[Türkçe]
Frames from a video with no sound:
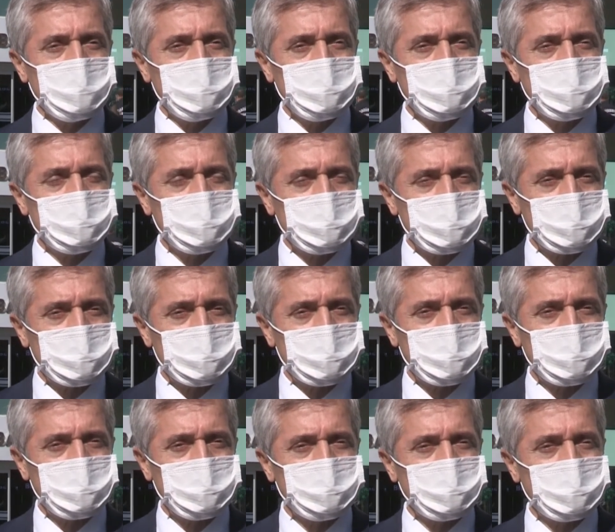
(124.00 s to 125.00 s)
Bütün
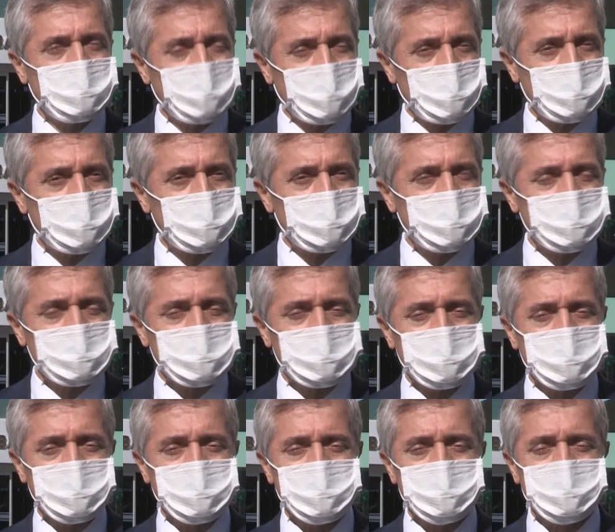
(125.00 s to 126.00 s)
e,
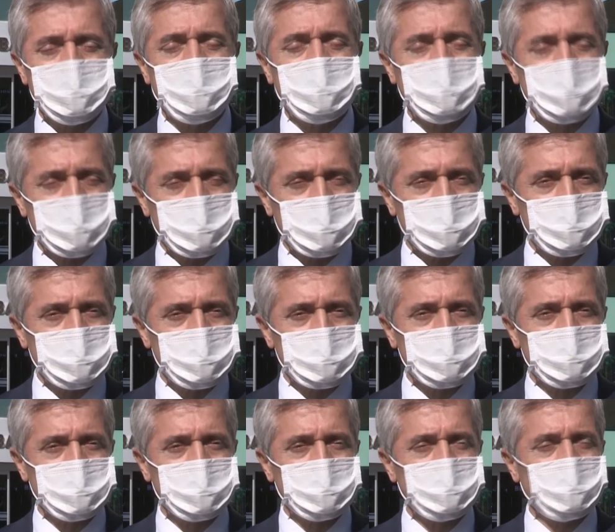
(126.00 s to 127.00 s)
binalarımızı,
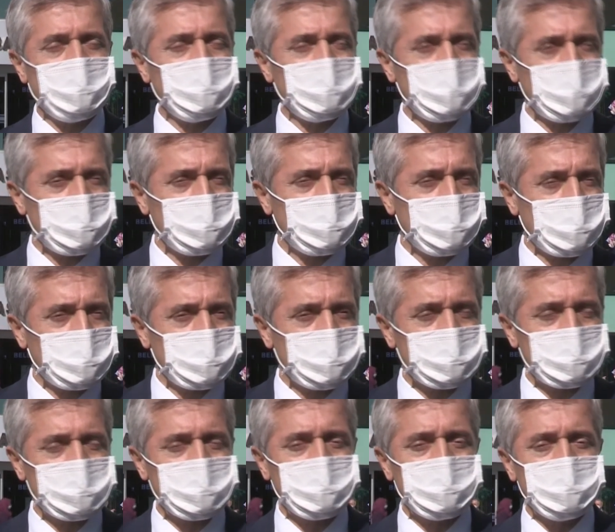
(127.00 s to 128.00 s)
parklarımızı,
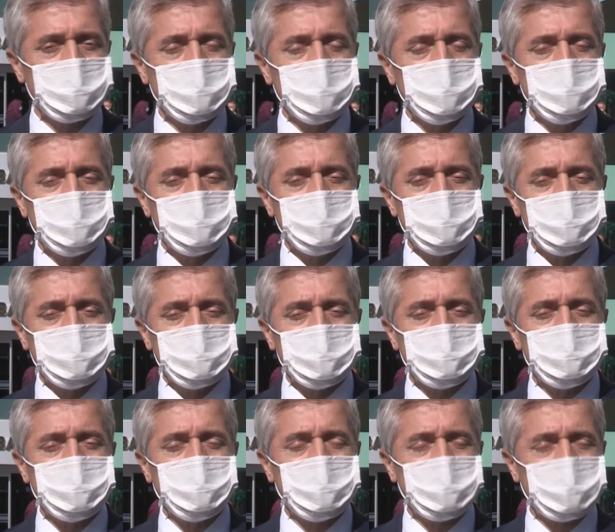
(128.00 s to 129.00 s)
kaldırımlarımızı e,
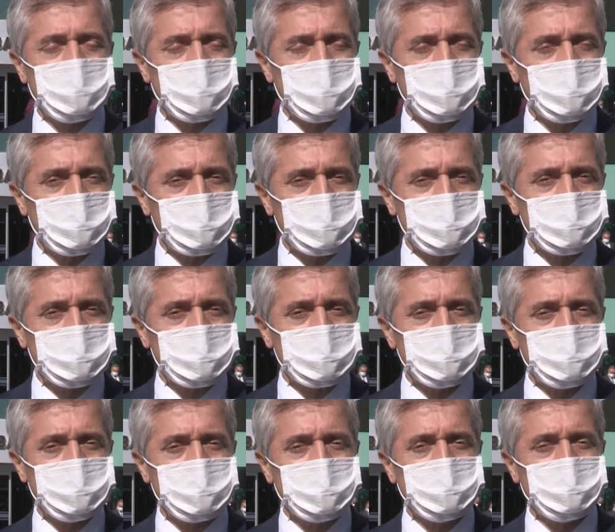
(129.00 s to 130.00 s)
engellilerin
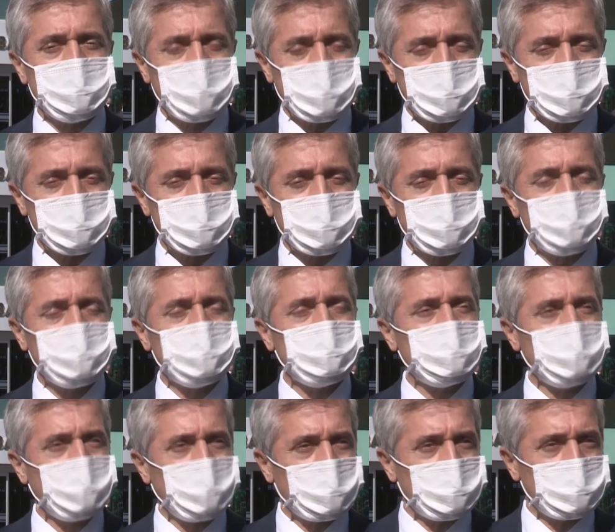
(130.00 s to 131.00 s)
e, kullanımına
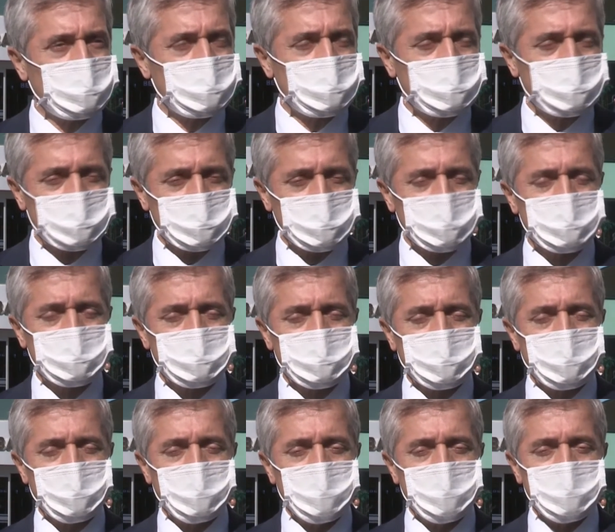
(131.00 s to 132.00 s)
uygun hale getirdik.
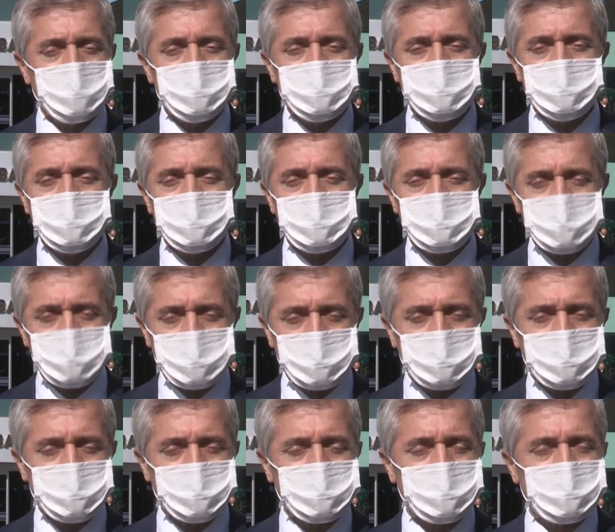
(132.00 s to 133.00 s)
E, bu
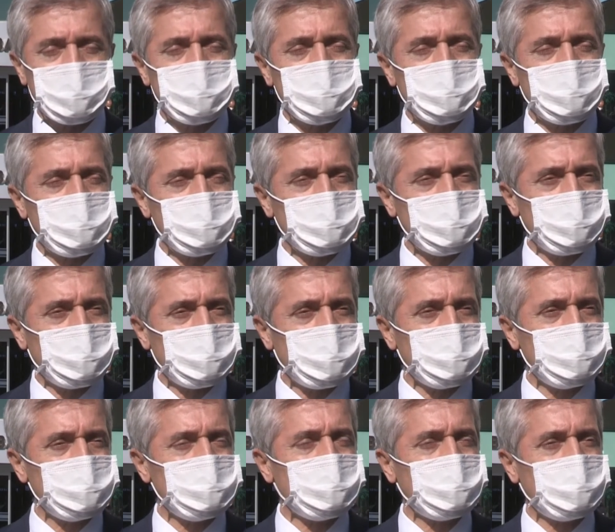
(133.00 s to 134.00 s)
anlamdaki
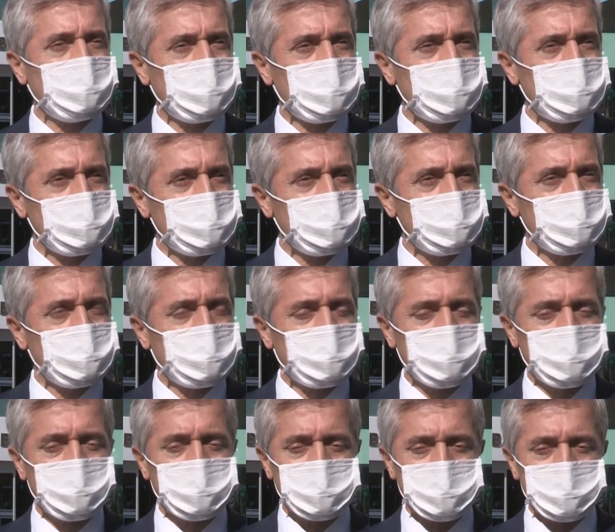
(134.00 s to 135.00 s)
çalışmalarımızı aralıksız bir
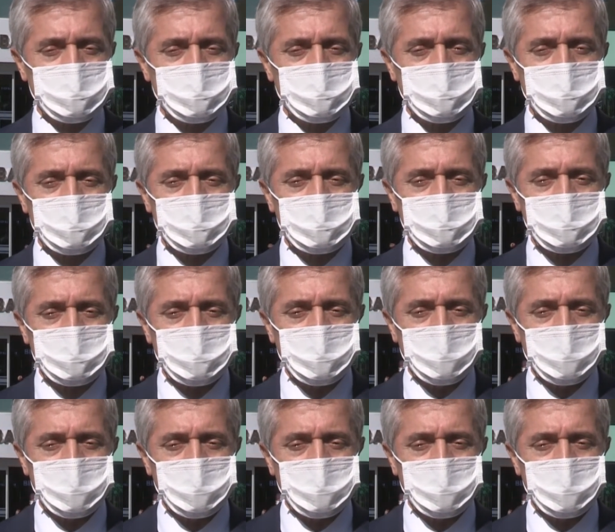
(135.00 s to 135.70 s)
şekilde sürdürüyoruz.